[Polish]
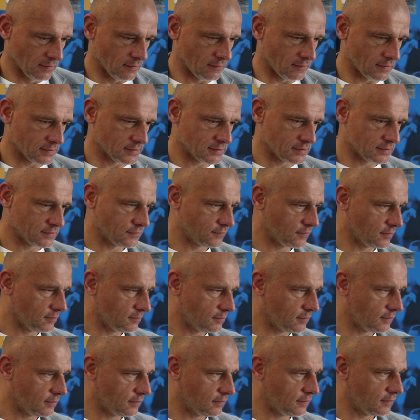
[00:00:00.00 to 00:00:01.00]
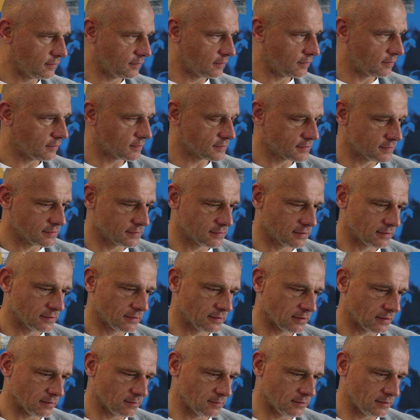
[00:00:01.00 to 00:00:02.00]
wraz ze swoimi
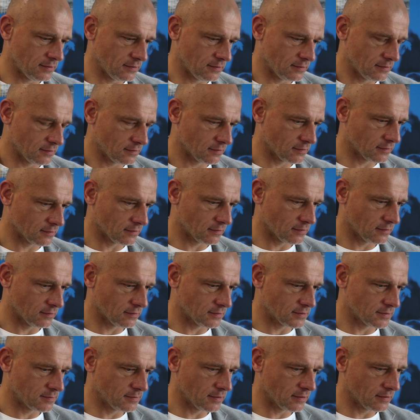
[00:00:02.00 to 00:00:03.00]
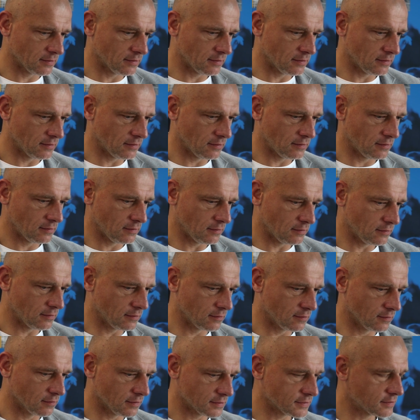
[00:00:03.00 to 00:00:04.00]
asystentami. E, zmiany nie
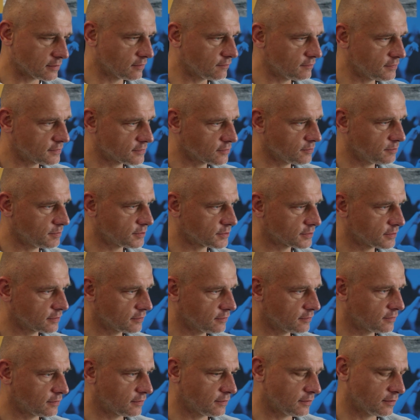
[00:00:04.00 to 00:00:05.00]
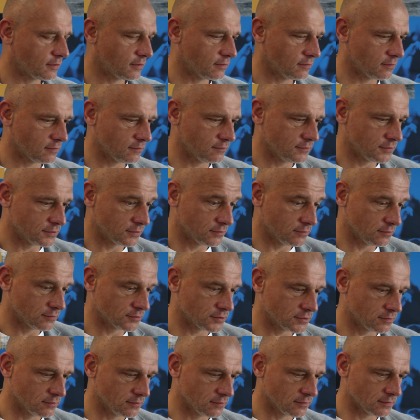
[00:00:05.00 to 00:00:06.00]
tylko na stanowisku pierwszego trenera, ale również
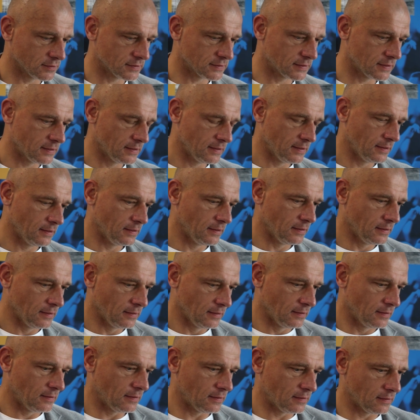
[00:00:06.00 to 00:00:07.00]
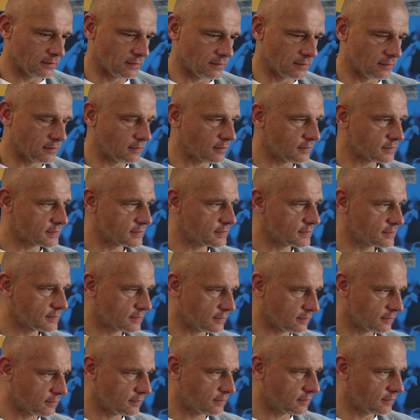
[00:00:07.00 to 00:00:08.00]
dołączył do nas trener
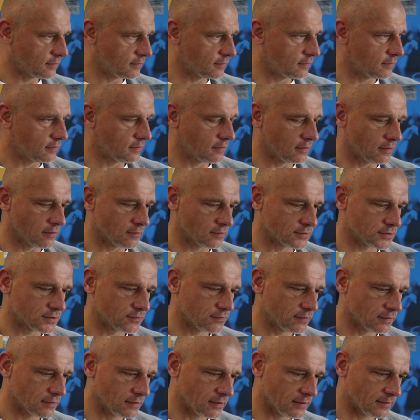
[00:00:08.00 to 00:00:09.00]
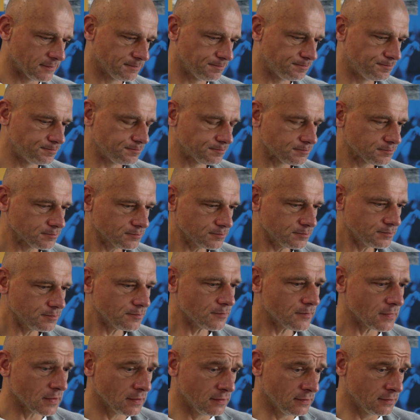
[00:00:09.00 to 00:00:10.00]
asystent Karol Szweda
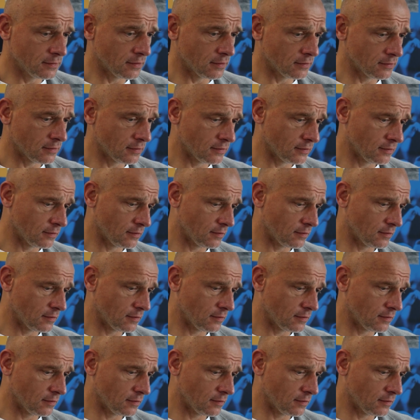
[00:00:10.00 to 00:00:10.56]
i trener